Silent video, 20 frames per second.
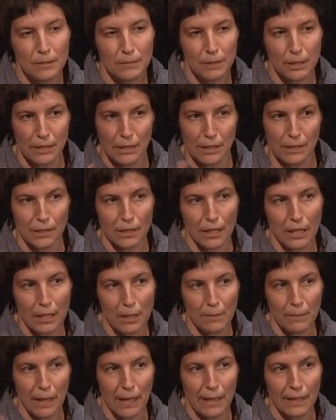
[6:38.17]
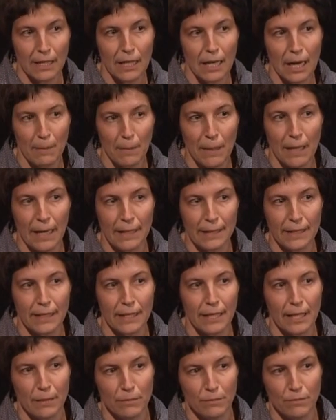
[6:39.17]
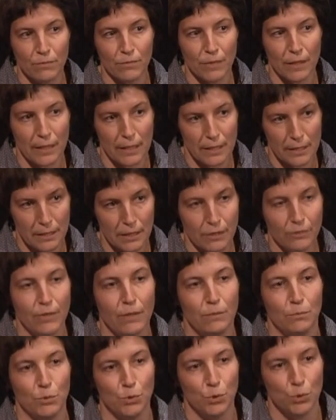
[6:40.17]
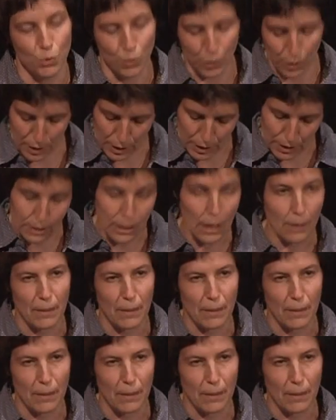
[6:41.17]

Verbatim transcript: Das sehen Sie dann immer in Klammern angegeben, wenn das eine Vermutung ist.